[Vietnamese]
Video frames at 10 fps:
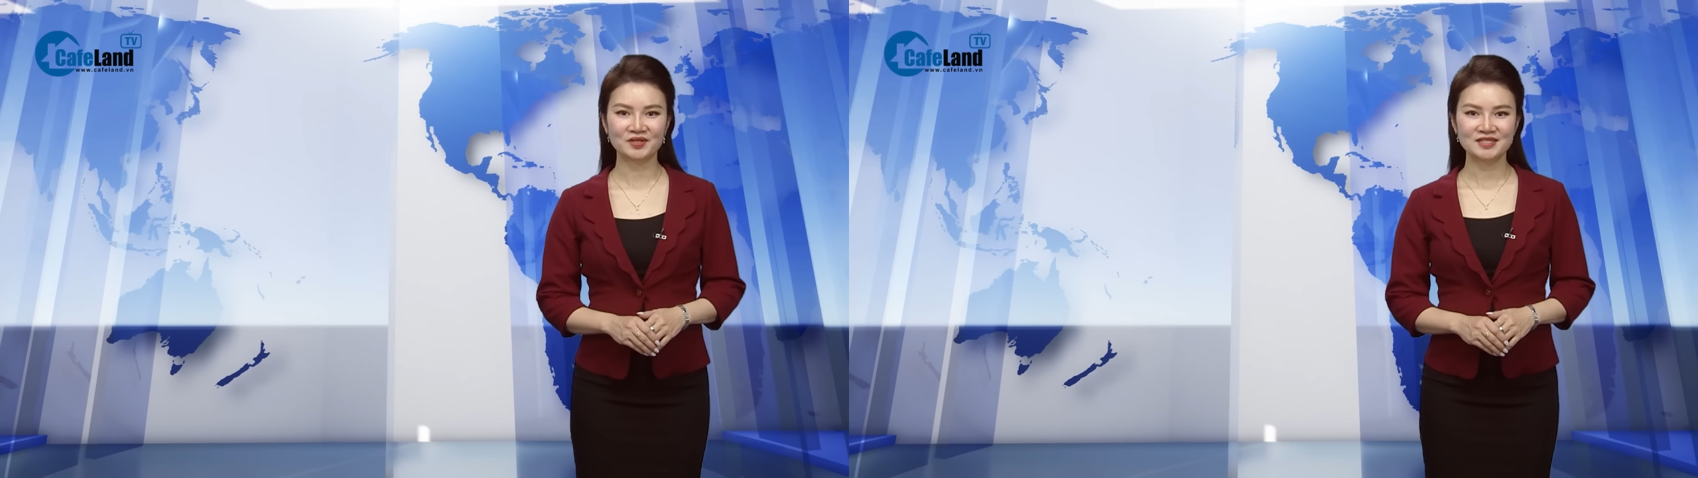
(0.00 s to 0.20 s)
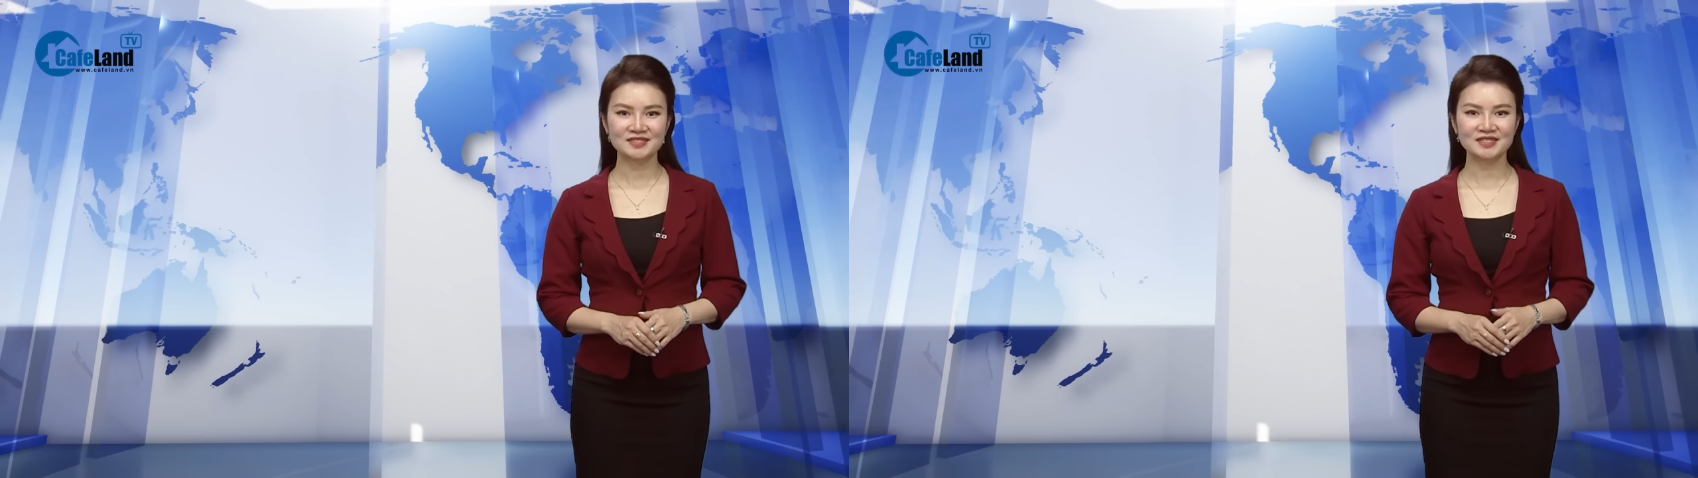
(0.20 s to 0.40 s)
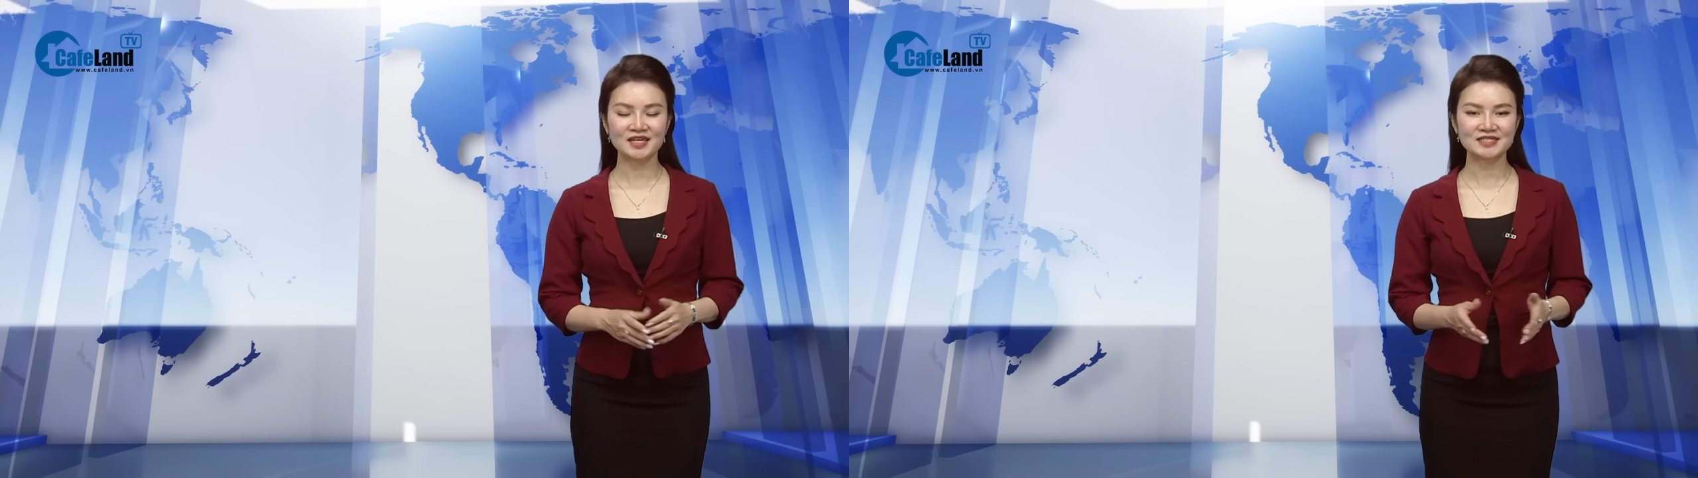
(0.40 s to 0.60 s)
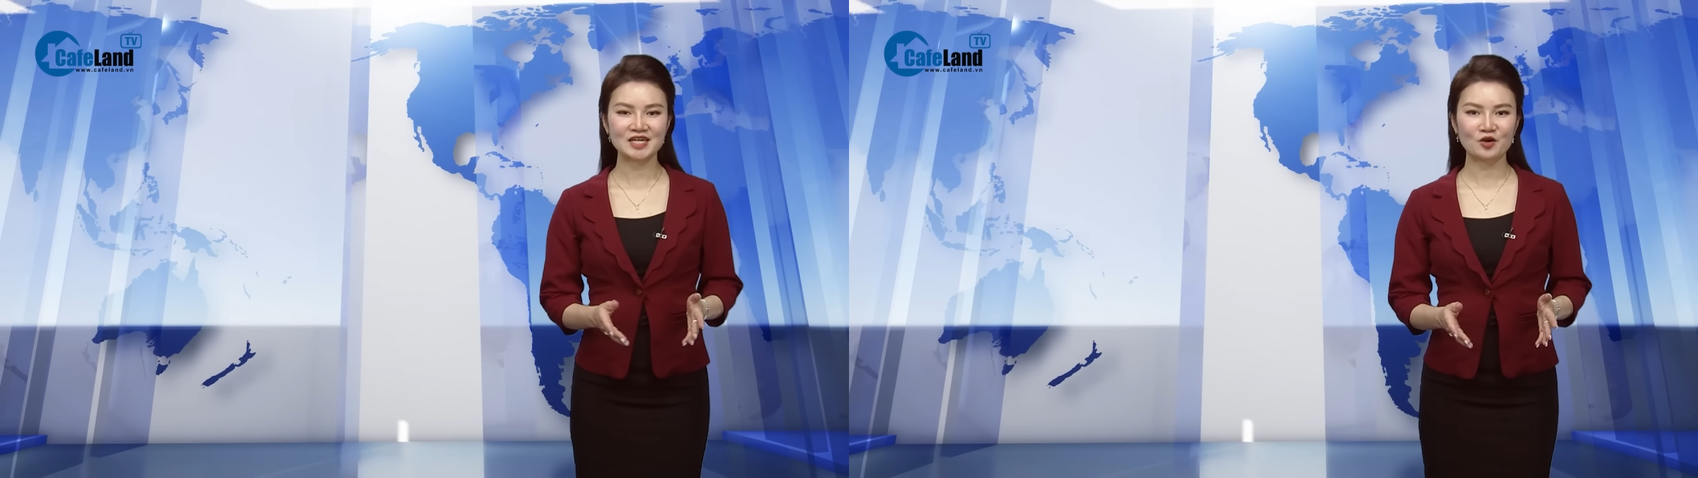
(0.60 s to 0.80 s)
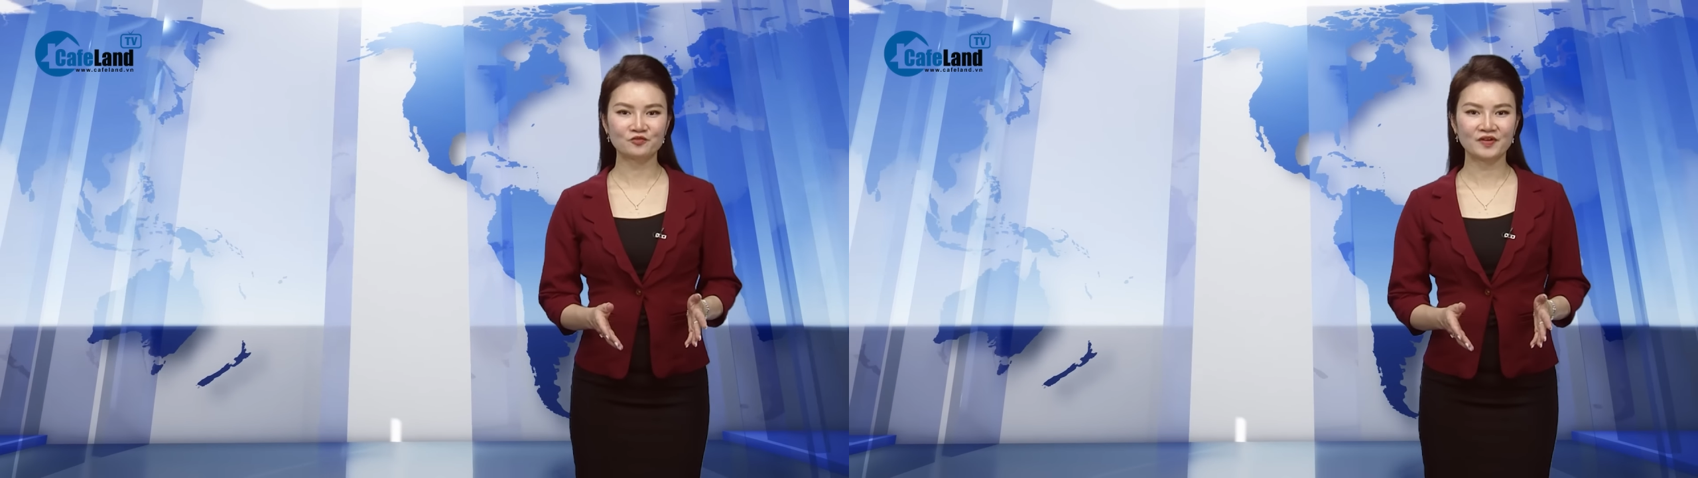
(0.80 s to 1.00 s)
Xin kính
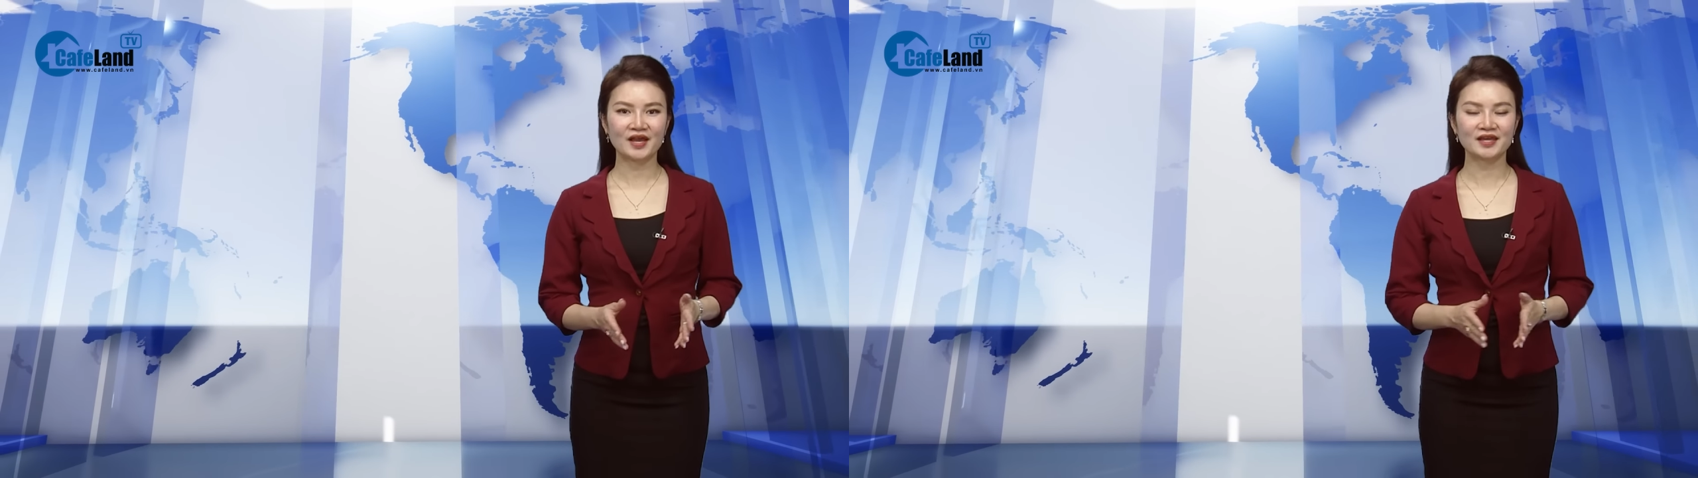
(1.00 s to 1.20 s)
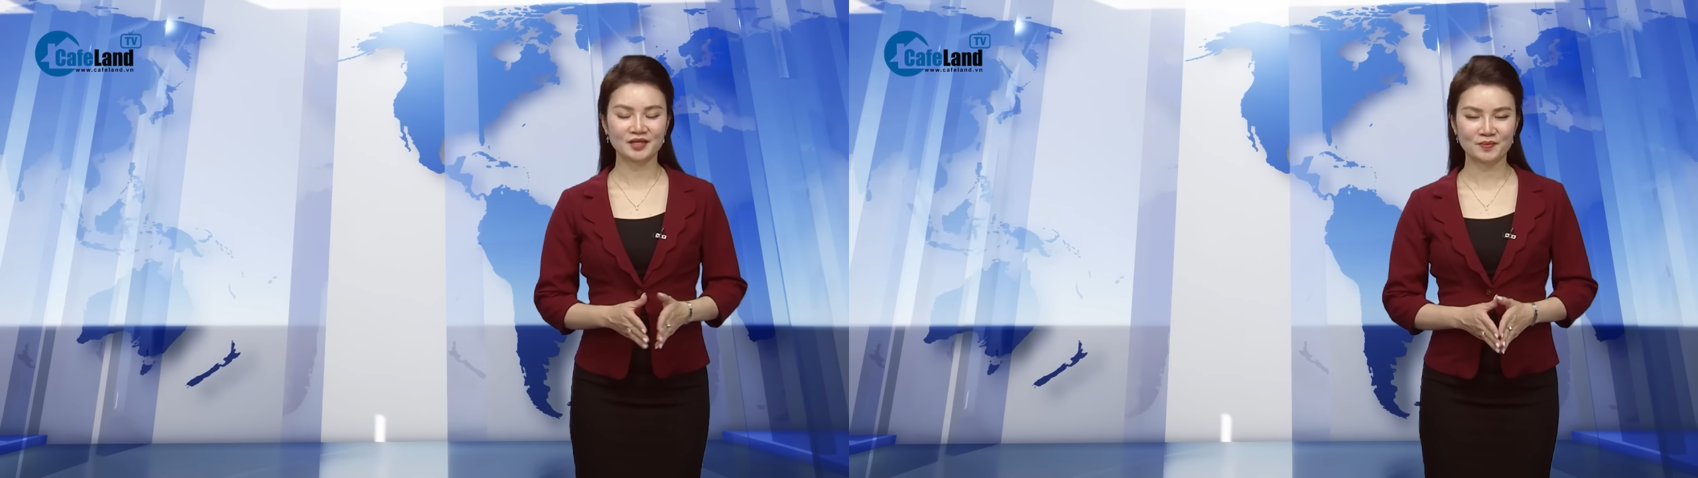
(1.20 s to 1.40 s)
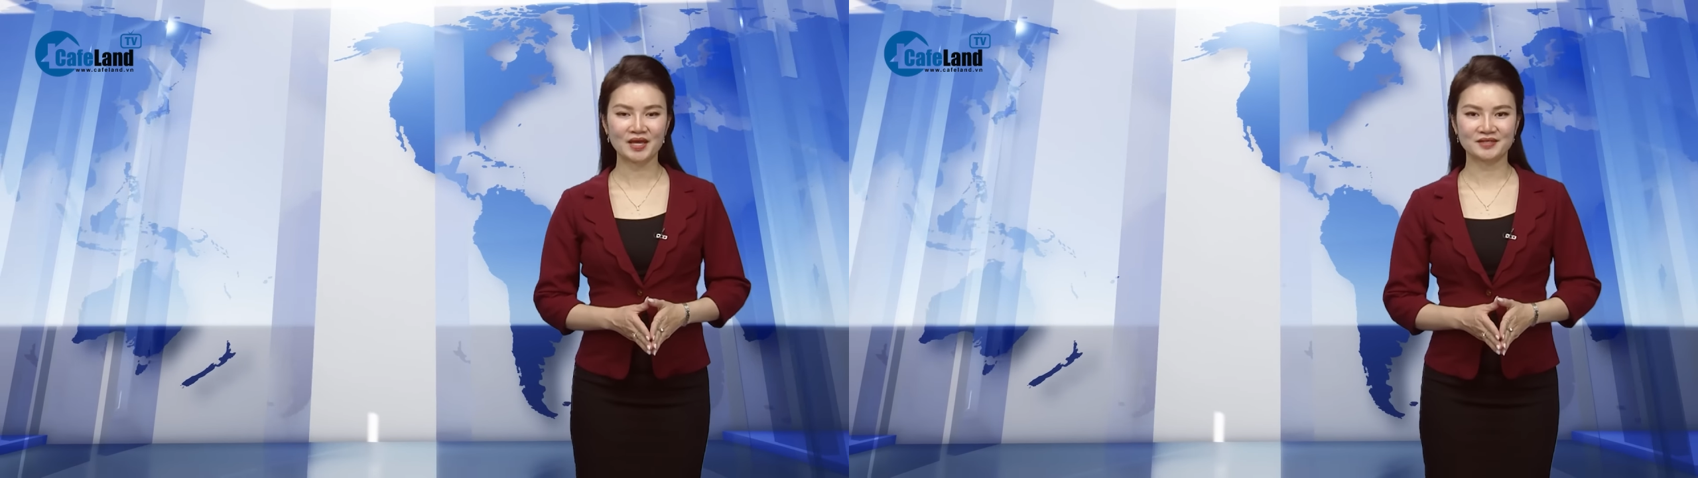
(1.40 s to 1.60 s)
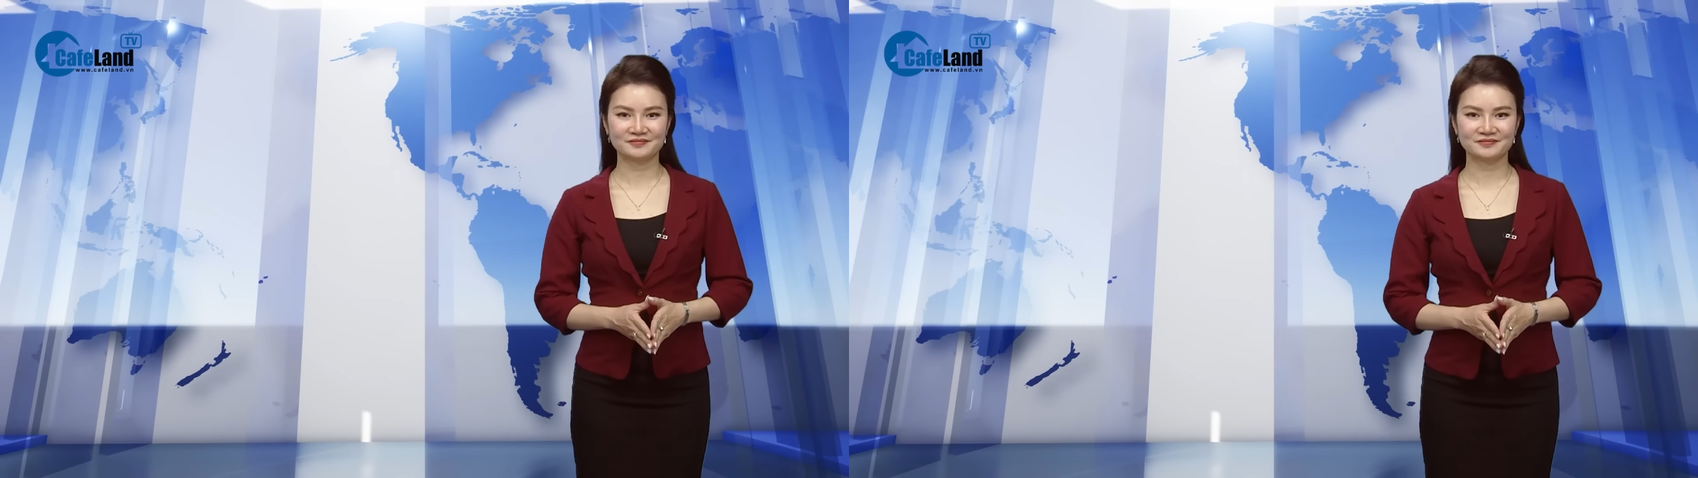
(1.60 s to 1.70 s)
chào và hẹn gặp lại.